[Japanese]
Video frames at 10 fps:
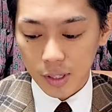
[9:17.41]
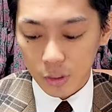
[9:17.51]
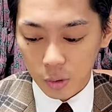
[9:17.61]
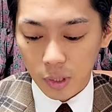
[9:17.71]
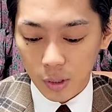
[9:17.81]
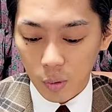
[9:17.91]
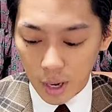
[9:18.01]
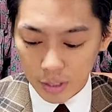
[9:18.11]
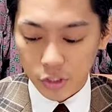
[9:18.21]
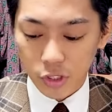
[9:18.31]
ただちょっと英語
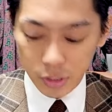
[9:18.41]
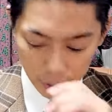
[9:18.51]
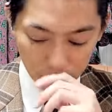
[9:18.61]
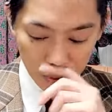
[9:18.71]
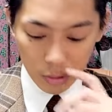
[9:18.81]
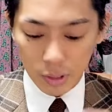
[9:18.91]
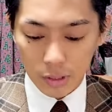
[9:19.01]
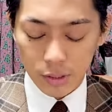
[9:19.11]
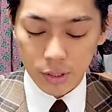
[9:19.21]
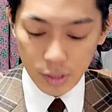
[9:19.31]
は安心したっていう
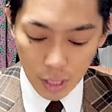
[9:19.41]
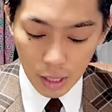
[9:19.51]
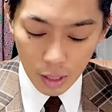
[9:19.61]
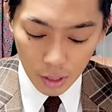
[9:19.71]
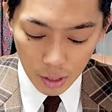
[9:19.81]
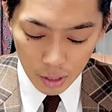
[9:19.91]
感じですね。